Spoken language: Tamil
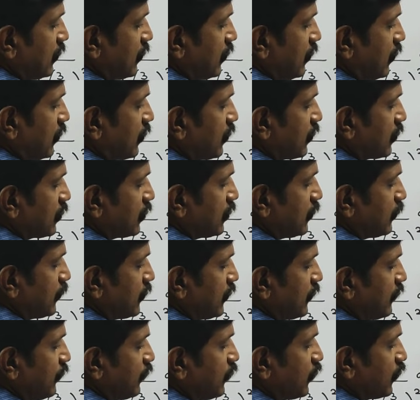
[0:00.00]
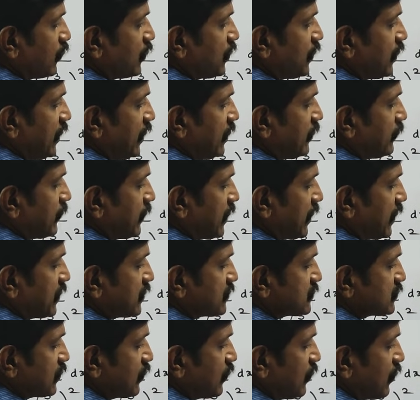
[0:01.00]
லாகிருதம் ஆஃப் ஃபோர்டீன்
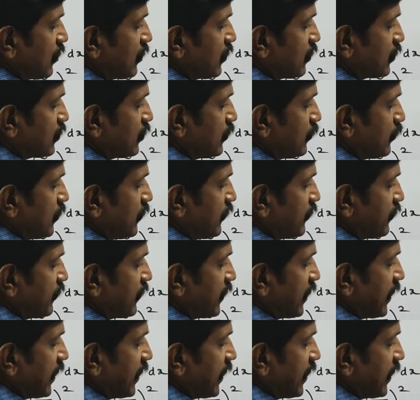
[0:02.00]
மைனஸ் லாகிருதம் ஆஃப்